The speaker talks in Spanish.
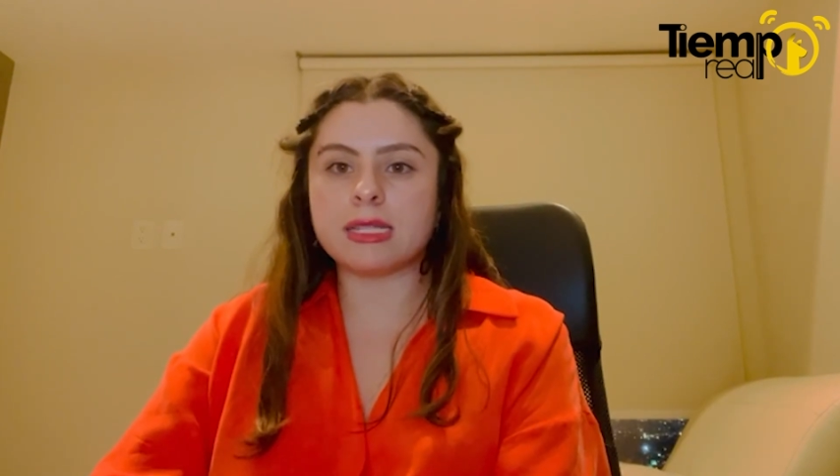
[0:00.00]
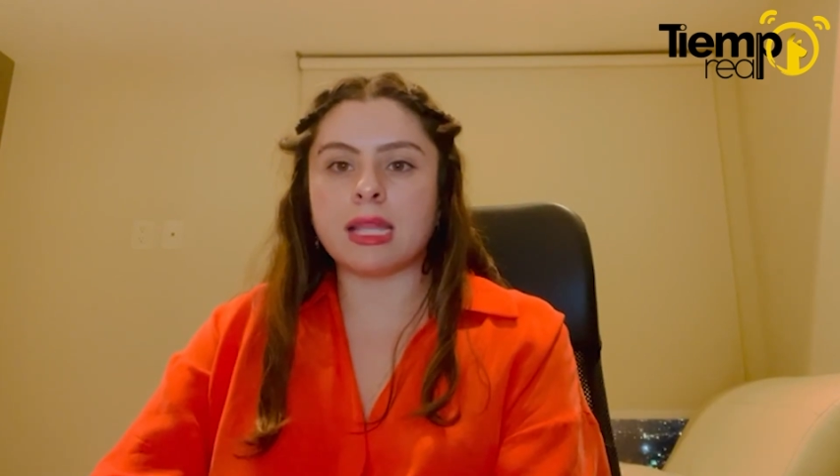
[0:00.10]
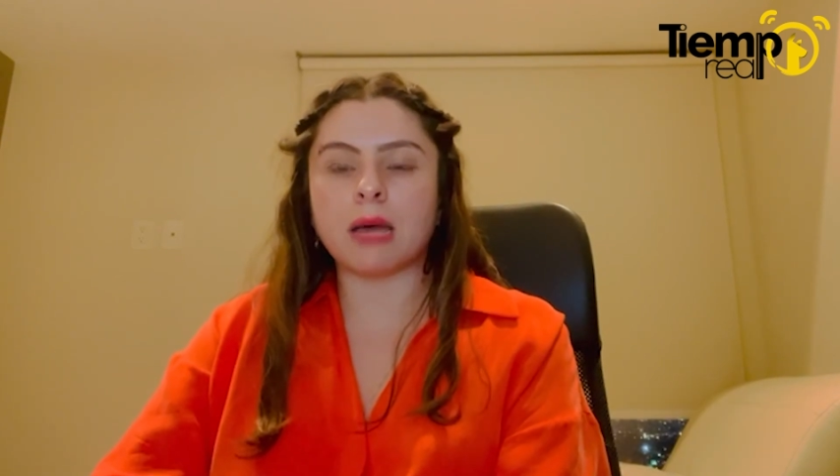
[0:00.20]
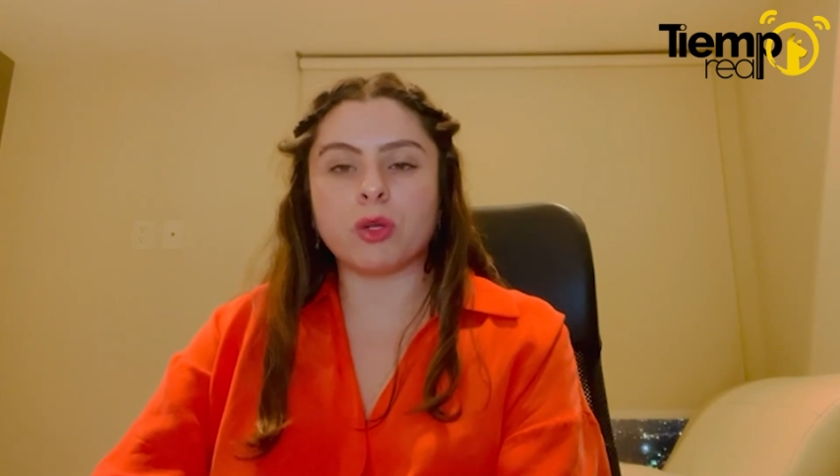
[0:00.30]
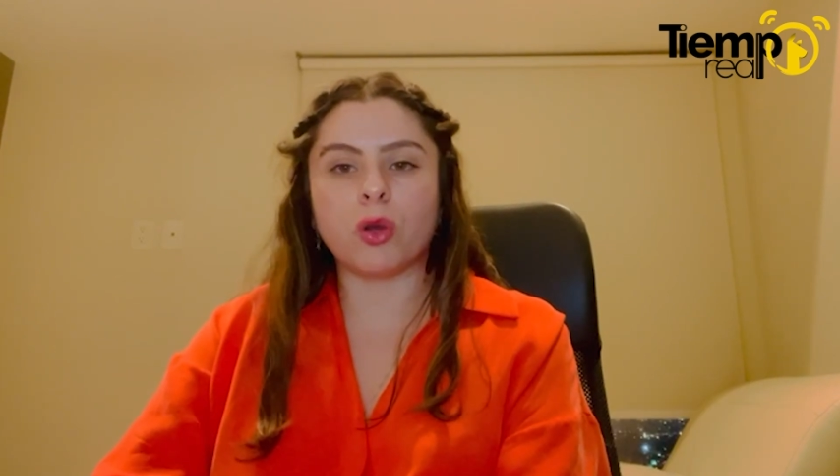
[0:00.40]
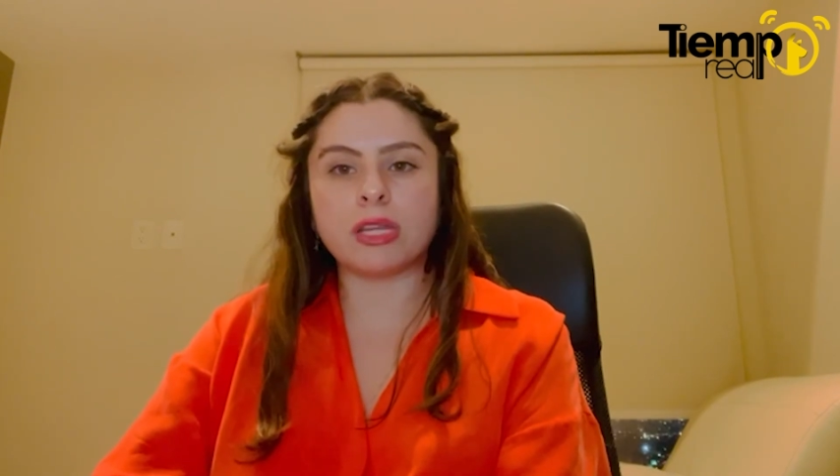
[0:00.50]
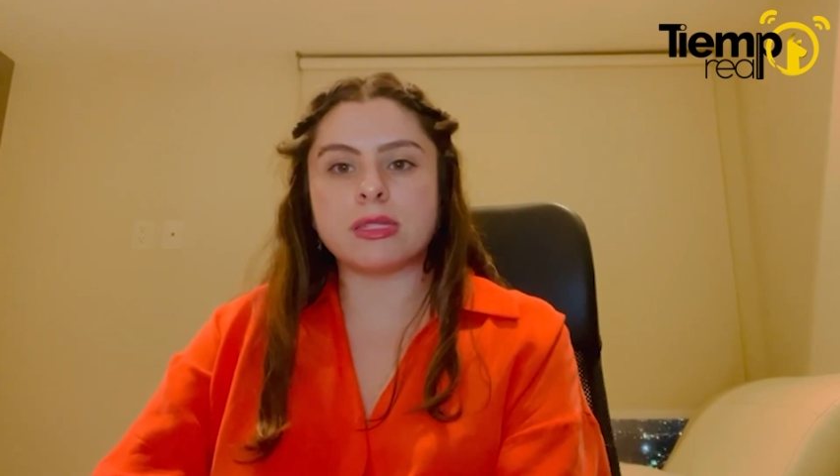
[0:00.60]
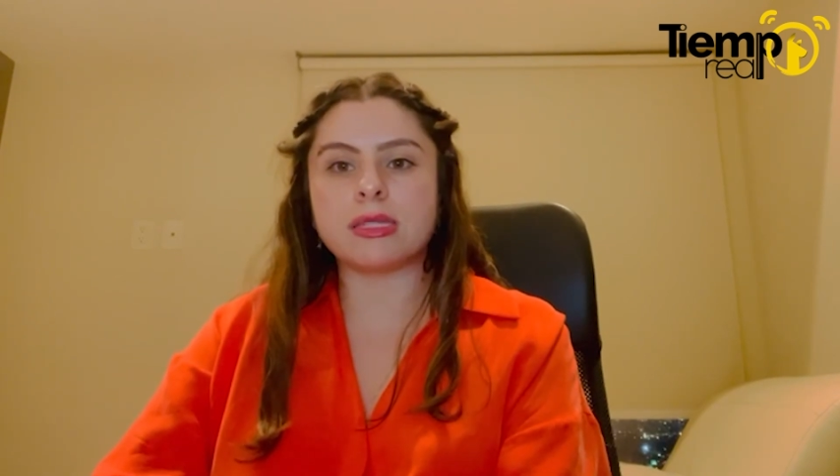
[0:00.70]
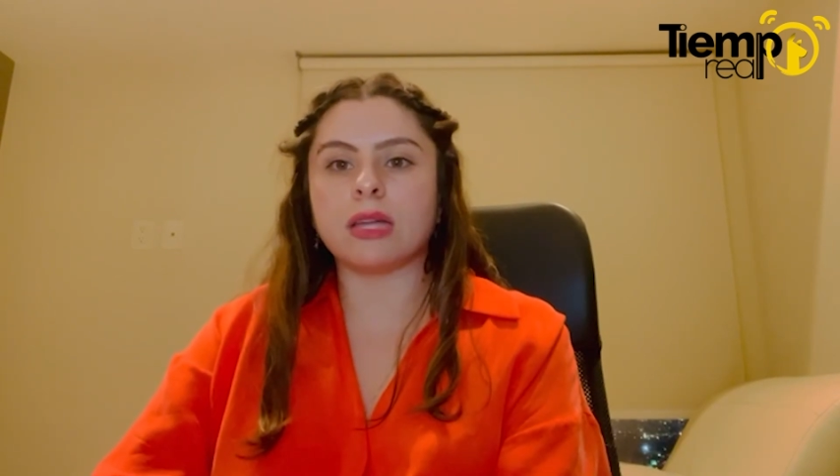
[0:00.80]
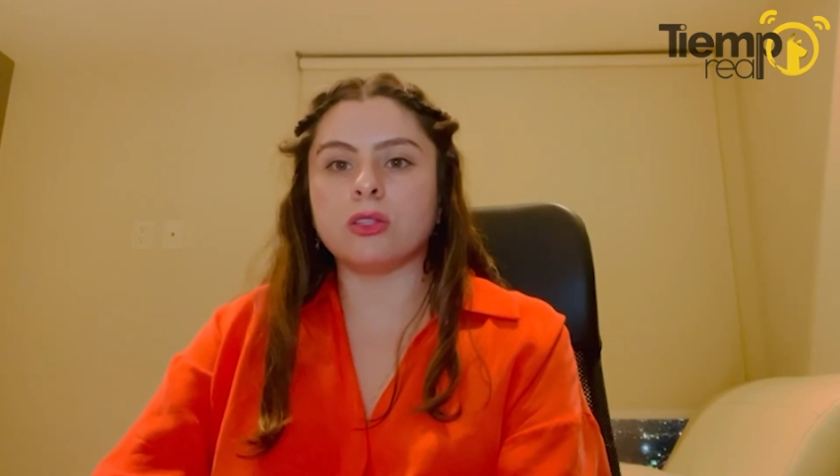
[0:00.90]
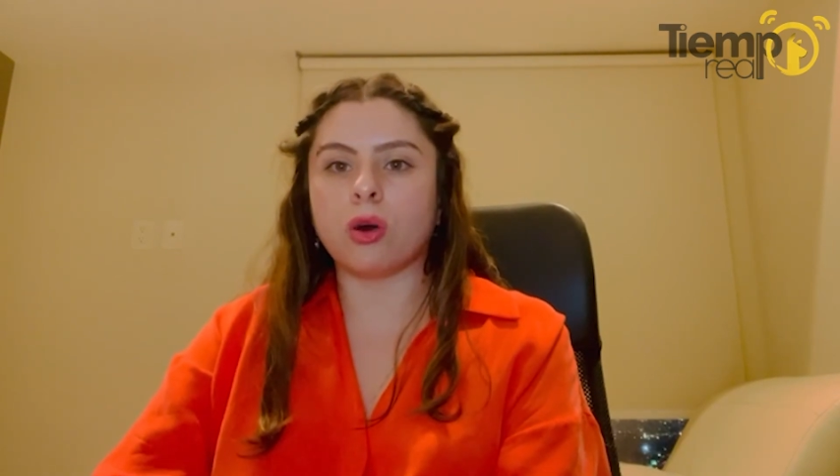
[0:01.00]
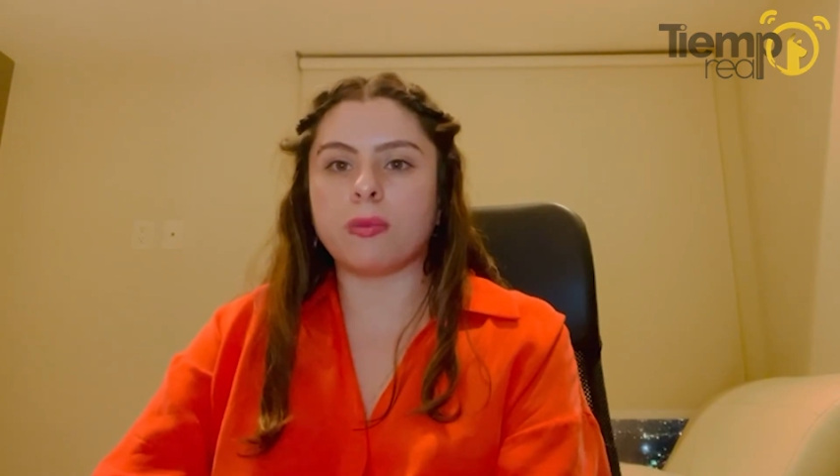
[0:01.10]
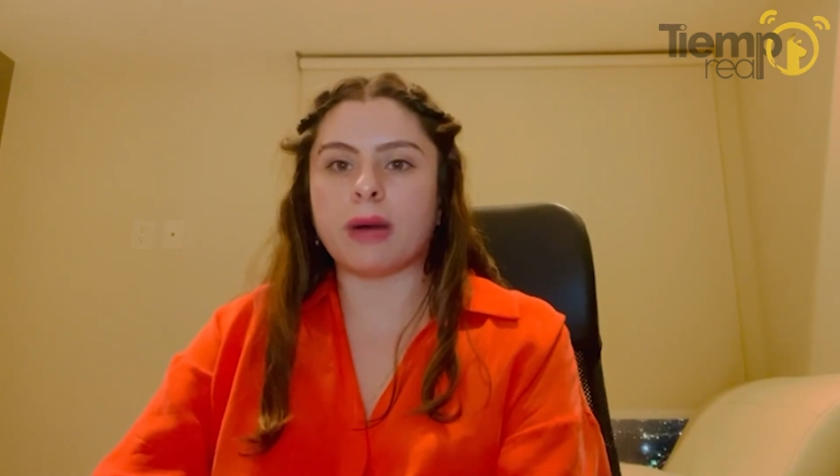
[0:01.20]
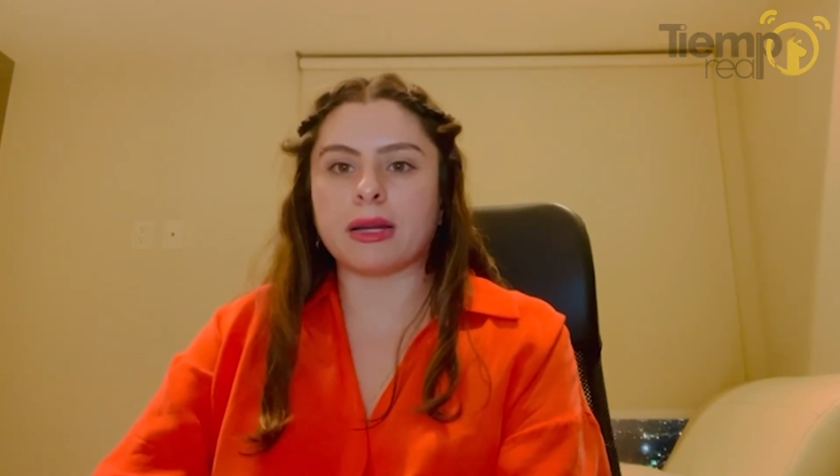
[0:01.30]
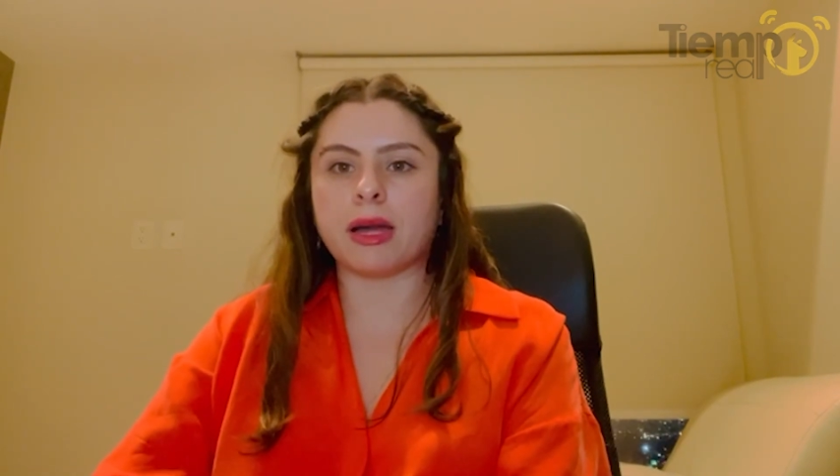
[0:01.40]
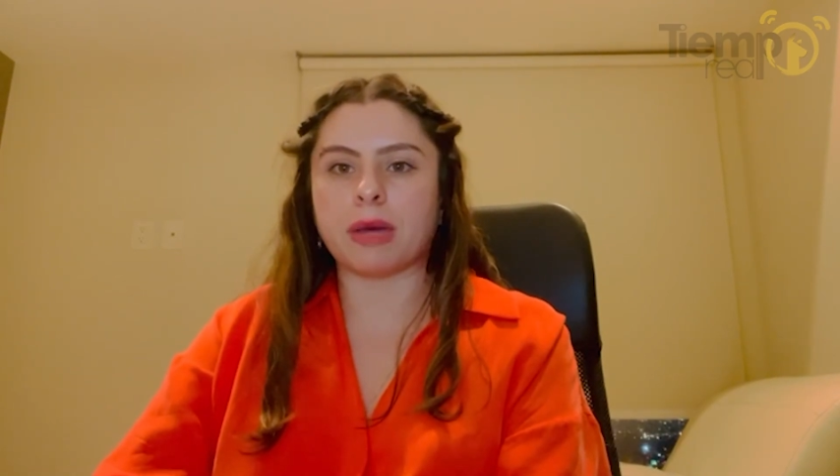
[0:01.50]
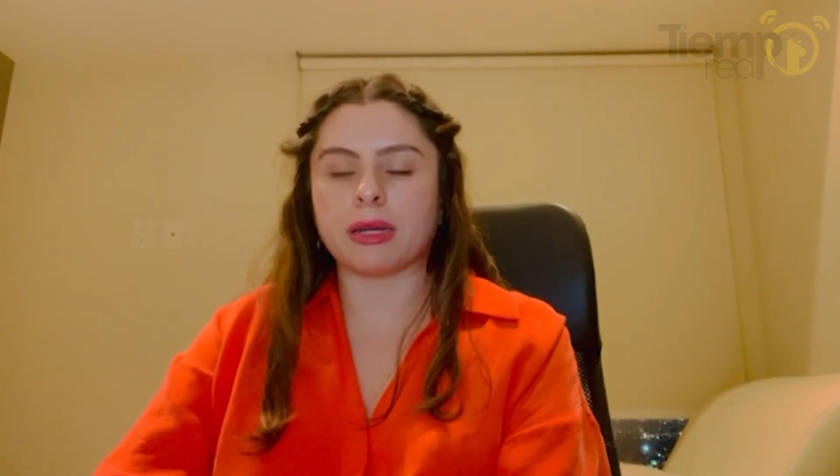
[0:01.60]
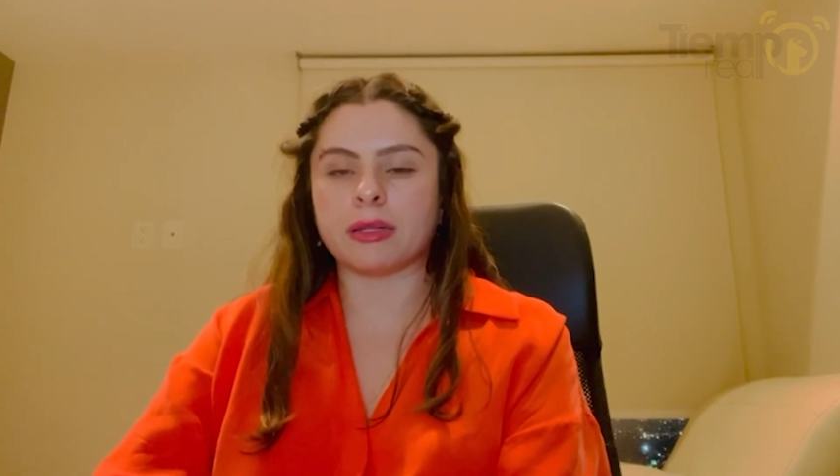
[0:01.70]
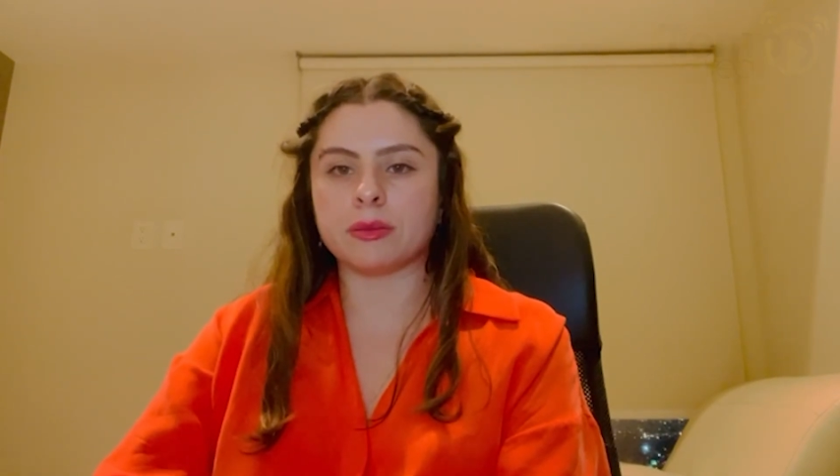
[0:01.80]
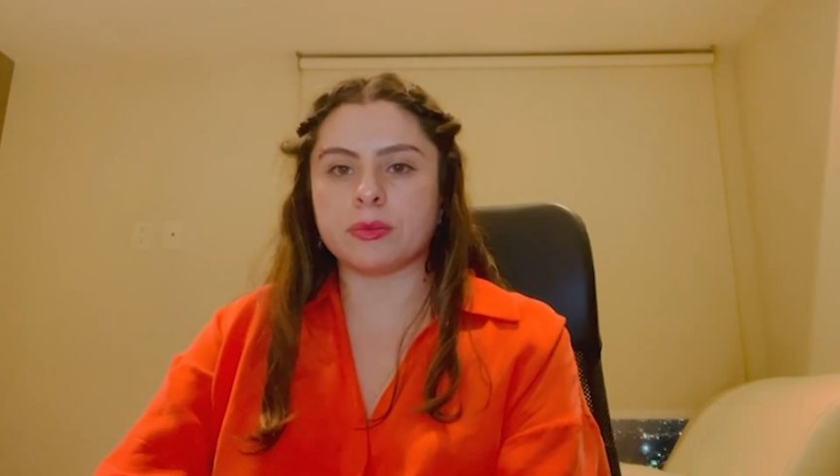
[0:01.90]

la violencia no va a acabar.